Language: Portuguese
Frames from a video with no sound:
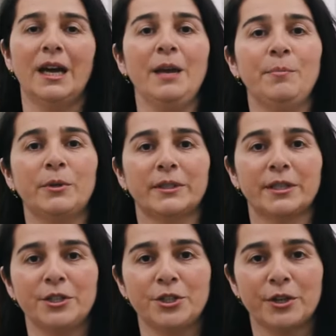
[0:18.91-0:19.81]
É
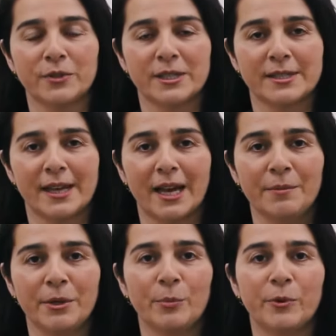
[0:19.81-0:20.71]
importante que você
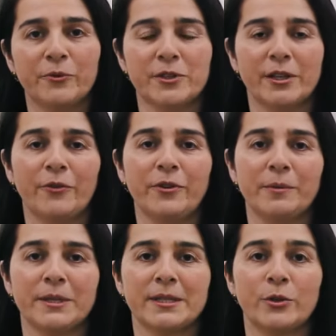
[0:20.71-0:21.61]
saiba que o profissional
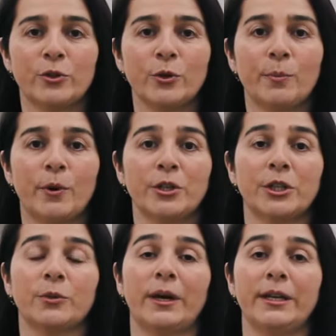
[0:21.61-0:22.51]
farmacêutico pode
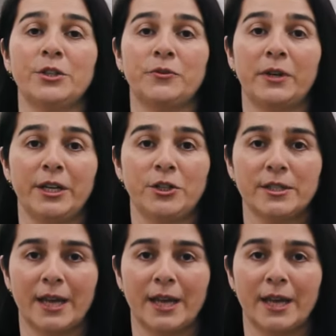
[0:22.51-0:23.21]
atuar em diferentes